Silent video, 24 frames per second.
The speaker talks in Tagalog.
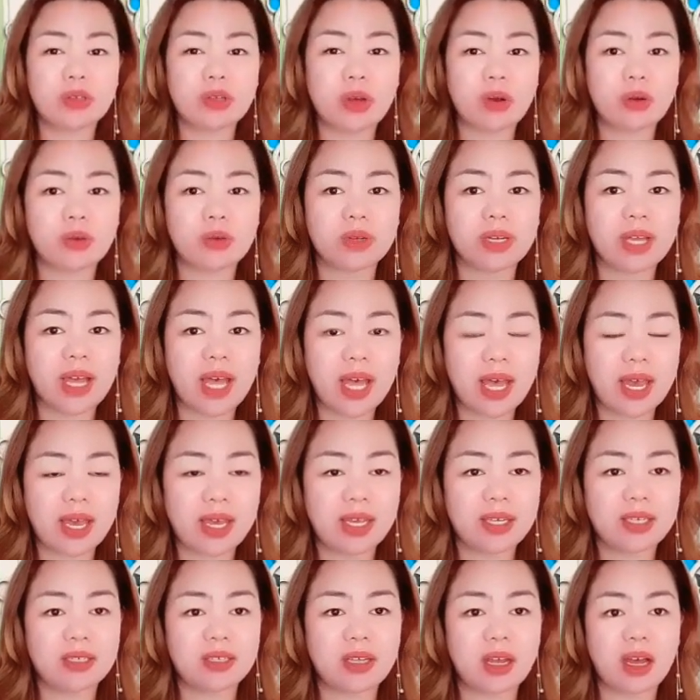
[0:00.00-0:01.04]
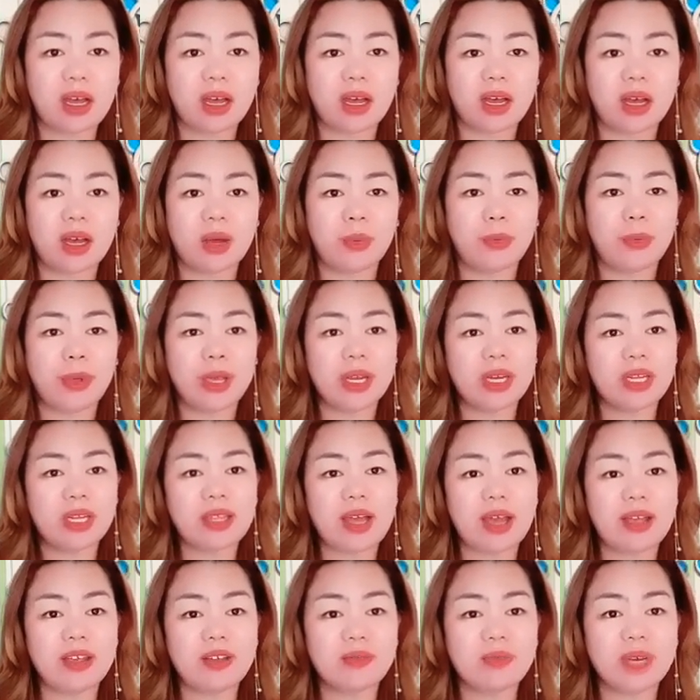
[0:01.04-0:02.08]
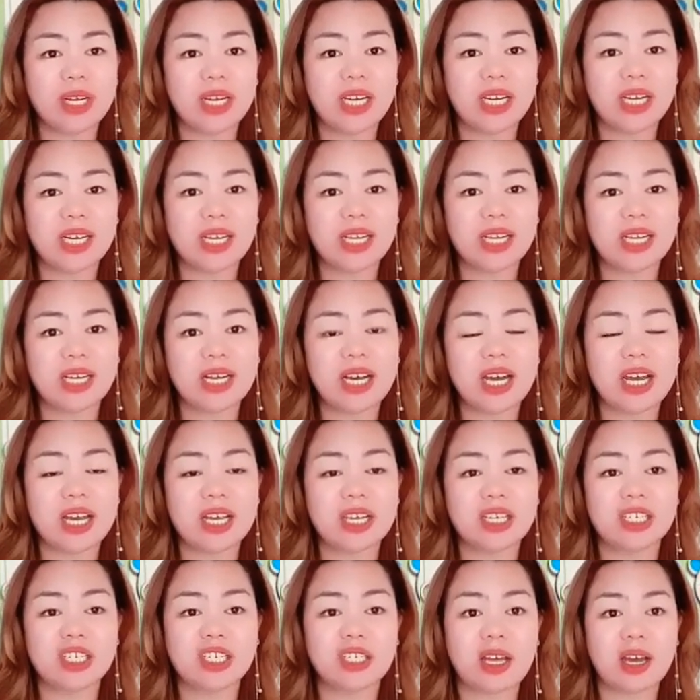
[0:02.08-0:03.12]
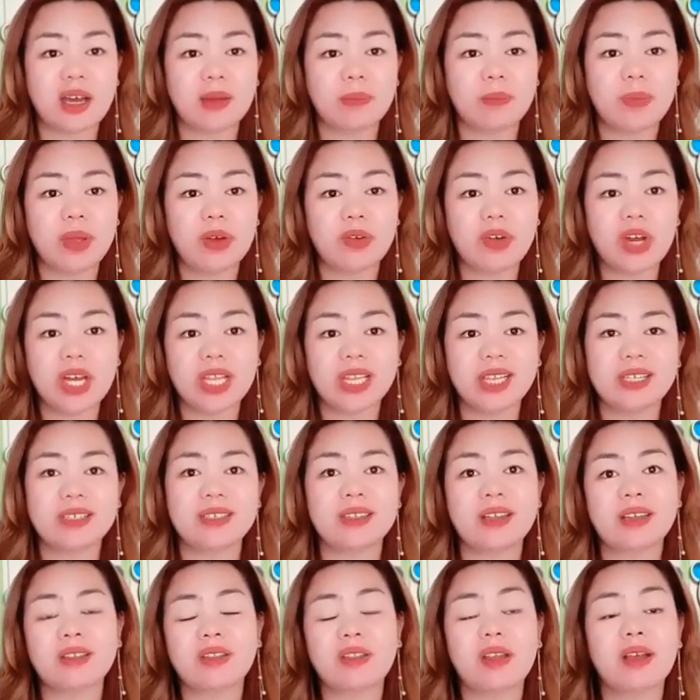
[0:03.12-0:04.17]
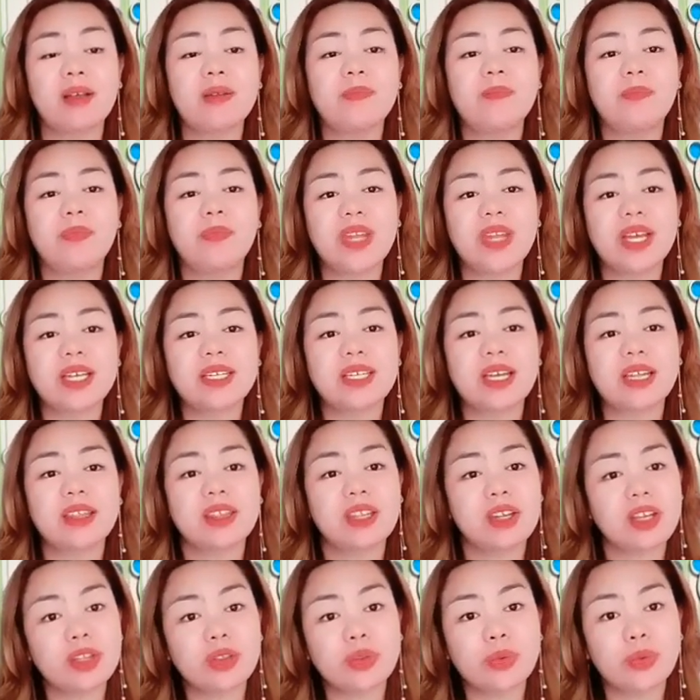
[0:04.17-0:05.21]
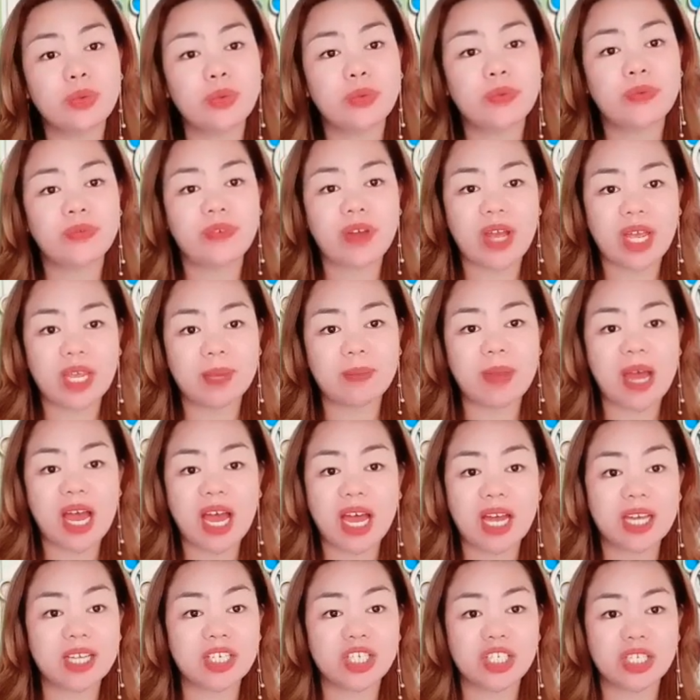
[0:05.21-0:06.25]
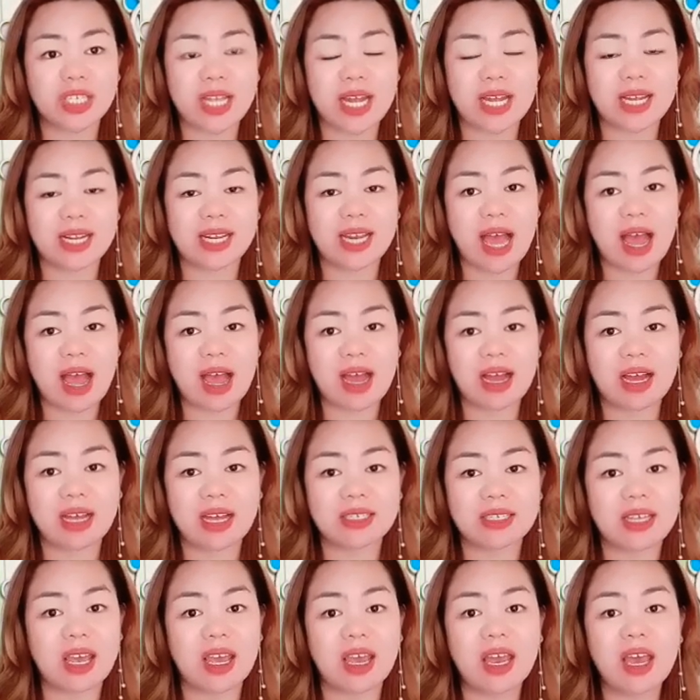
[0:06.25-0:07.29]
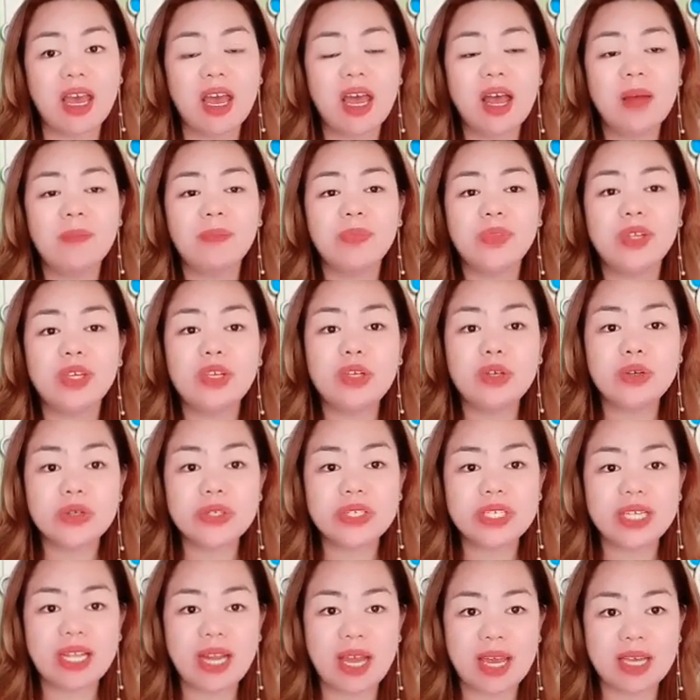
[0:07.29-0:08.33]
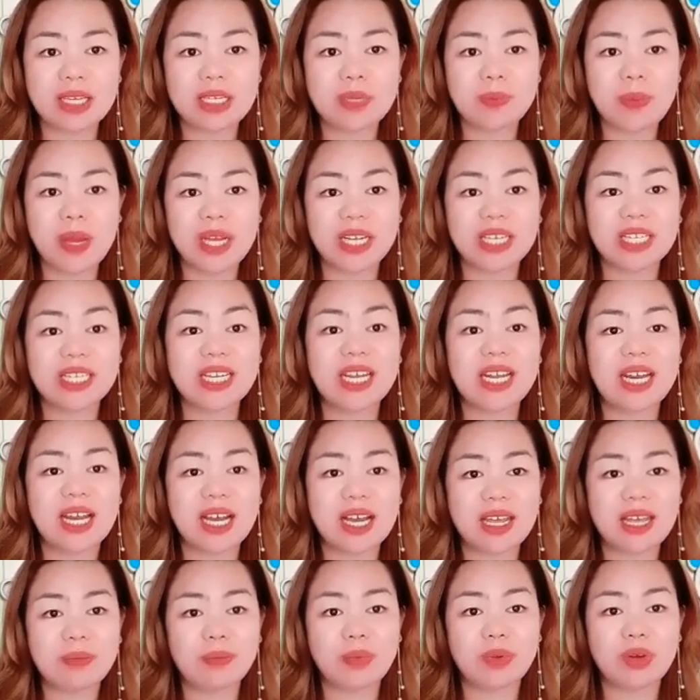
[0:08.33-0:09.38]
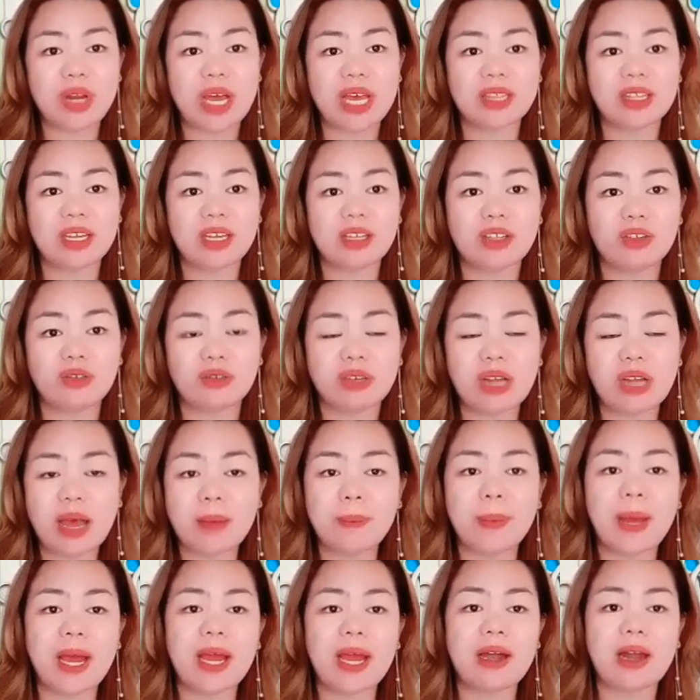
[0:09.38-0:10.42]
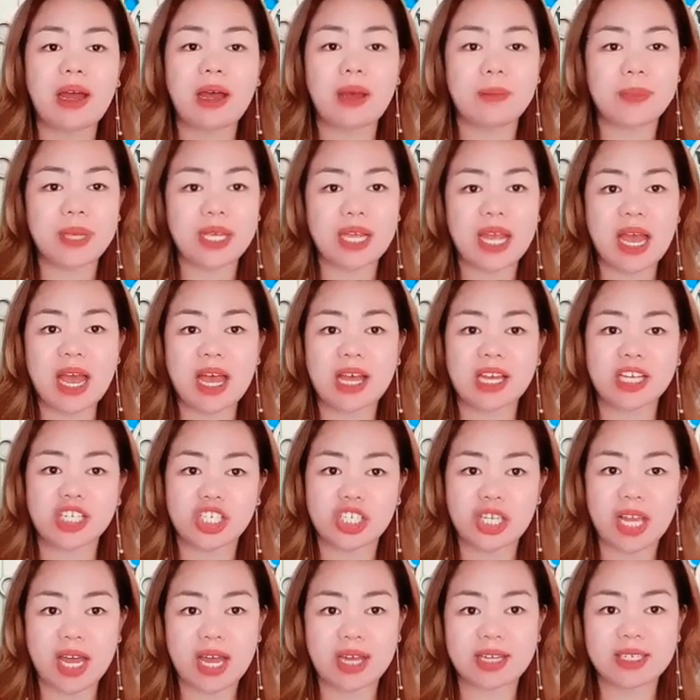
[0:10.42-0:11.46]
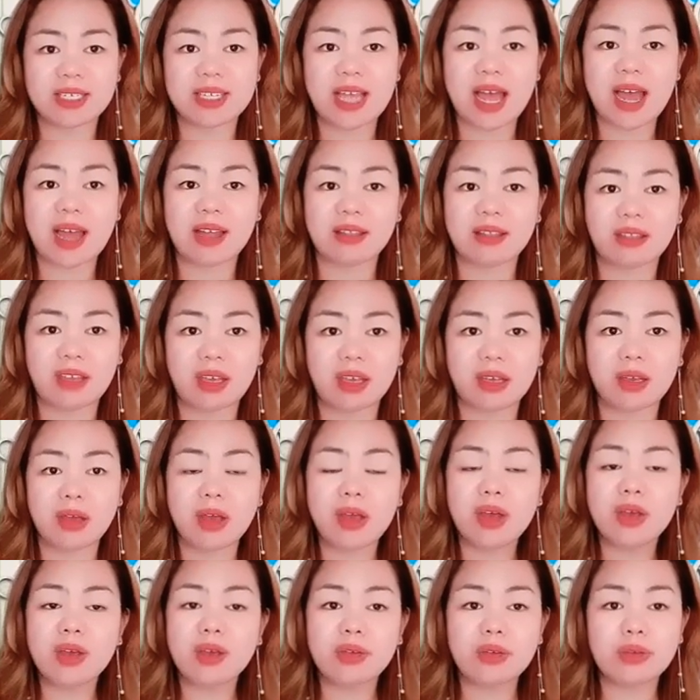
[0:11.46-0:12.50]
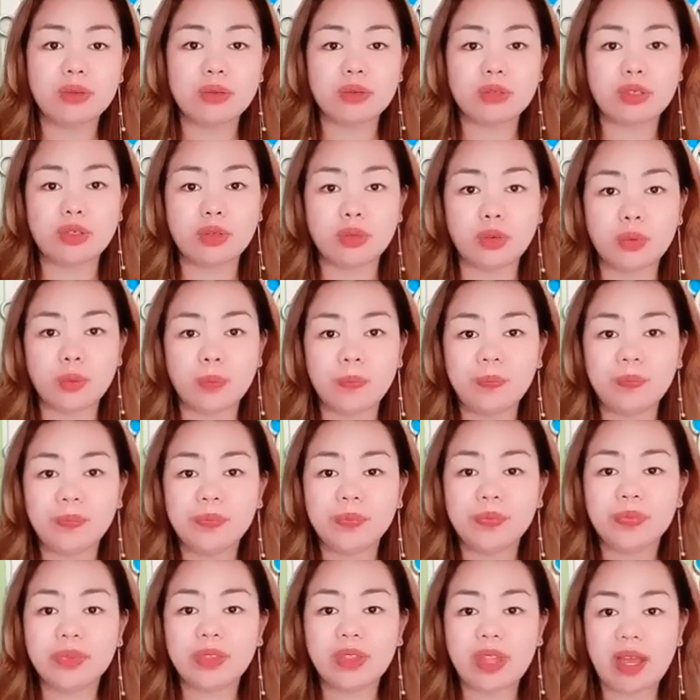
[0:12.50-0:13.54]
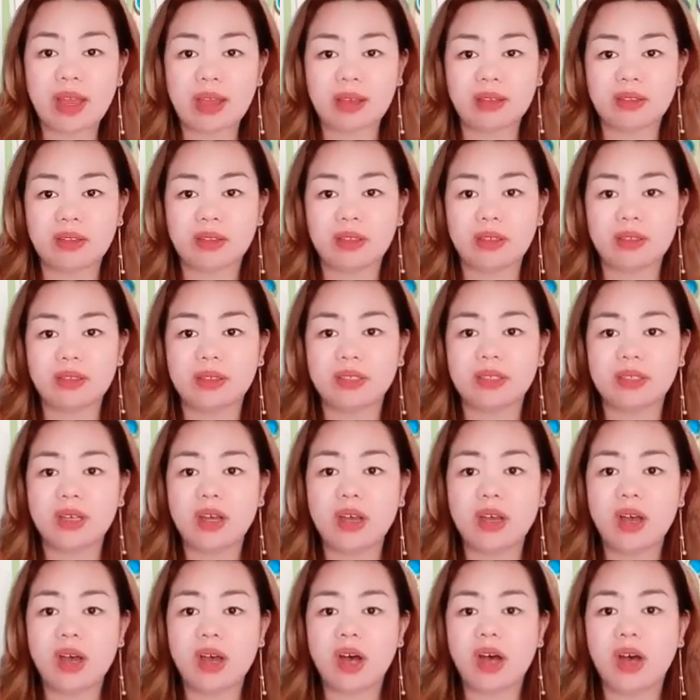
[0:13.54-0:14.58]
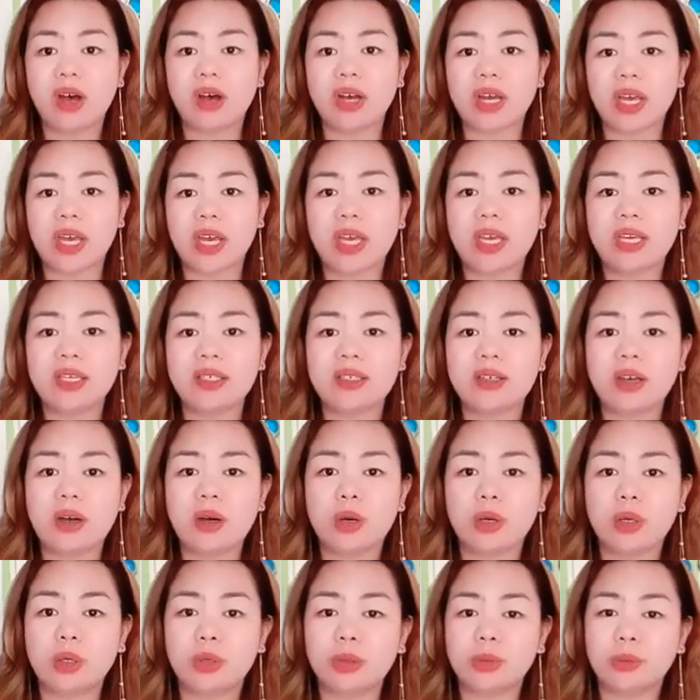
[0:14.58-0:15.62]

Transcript: So, guys, uh, pwede tayong maglagay ng hashtag, pero at least na, nasa 3 to 5 hashtag lang. Kasi, useless pag nilagay po natin yung napakaraming hashtag sa ating YouTube titles. Okay? So,